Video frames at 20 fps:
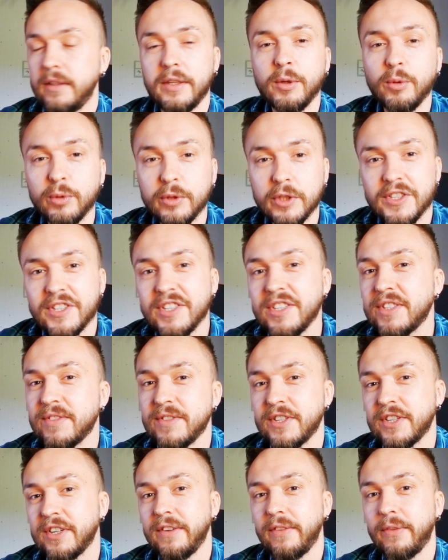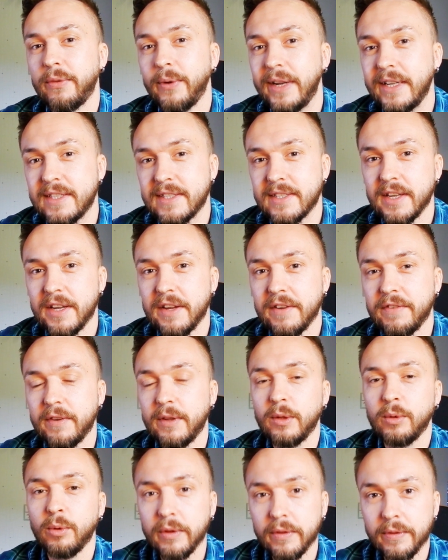Den Unterschied zwischen Thread-Safe
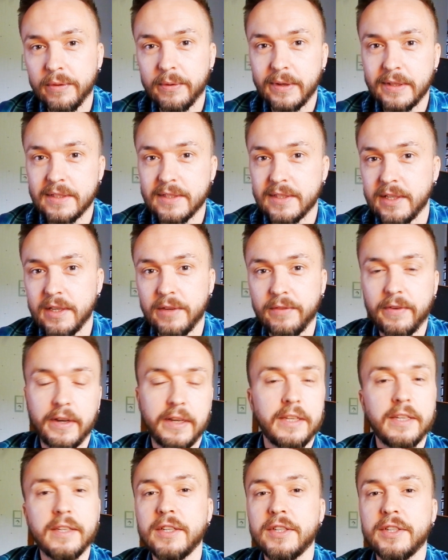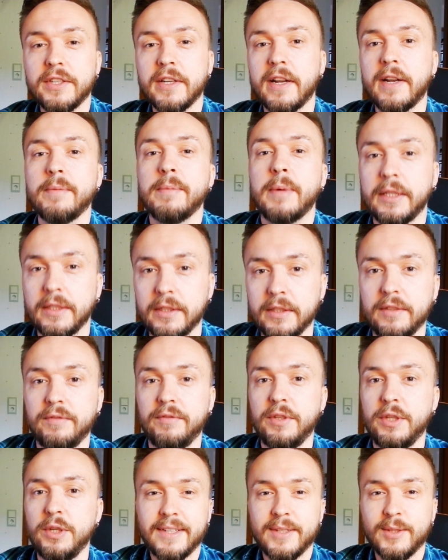und Non-Thread-Safe erkläre ich in einem anderen
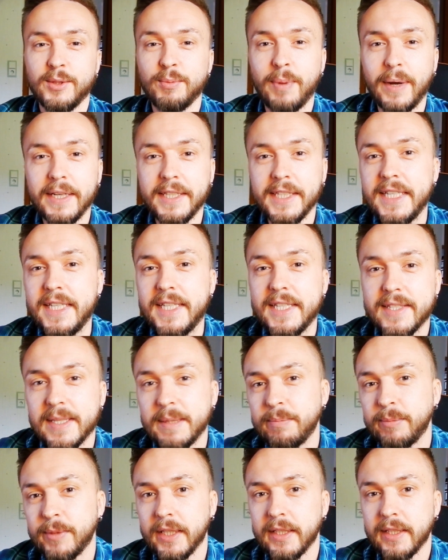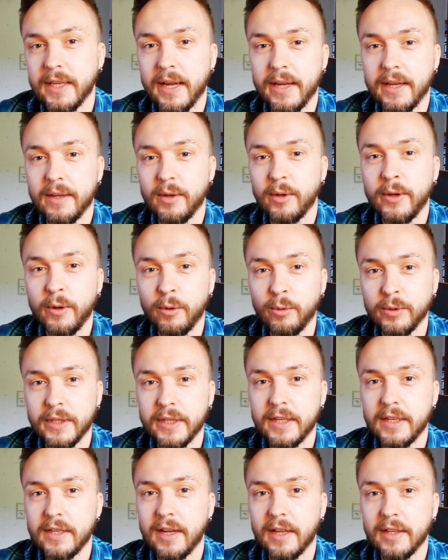Video. Sobald ihr die ZIP-Datei
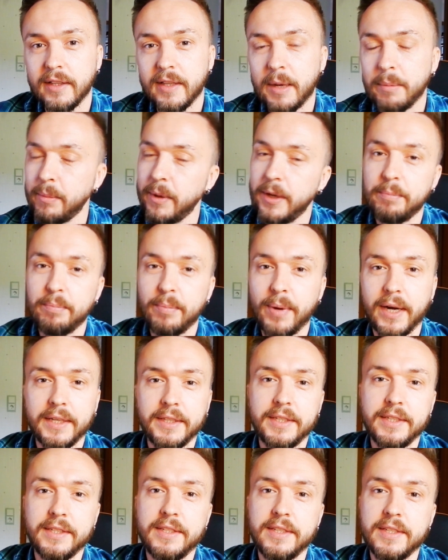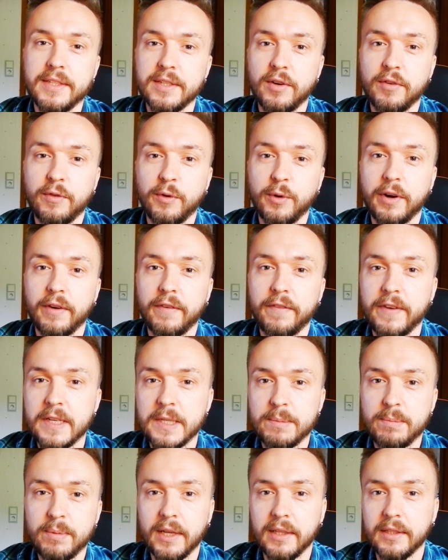heruntergeladen habt, entpackt ihr diese auf eurer
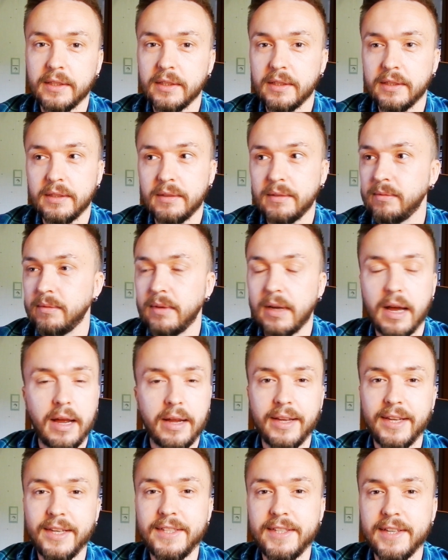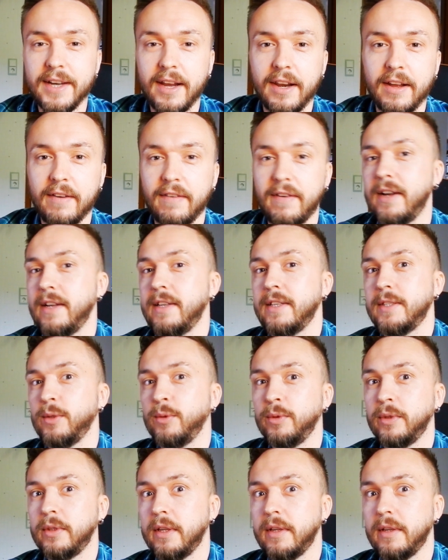Festplatte, idealerweise
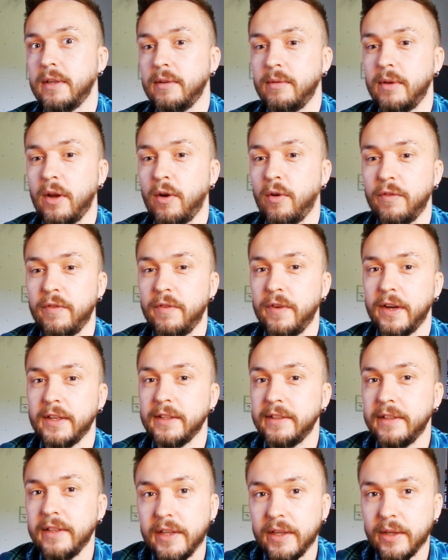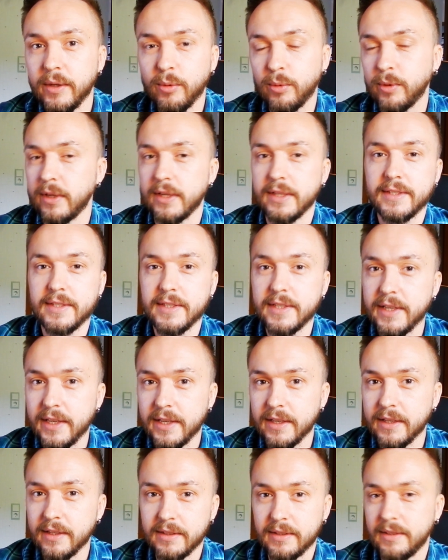unter Laufwerk D oder
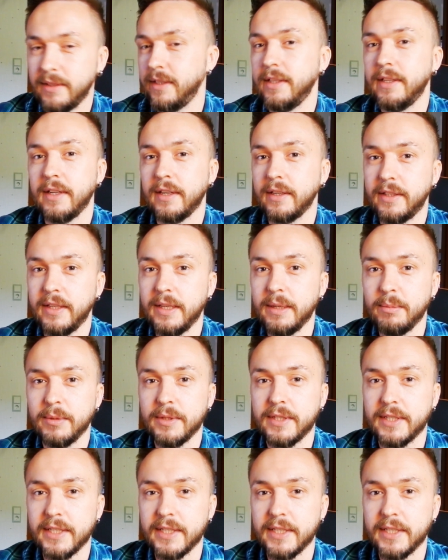C, je nachdem, ist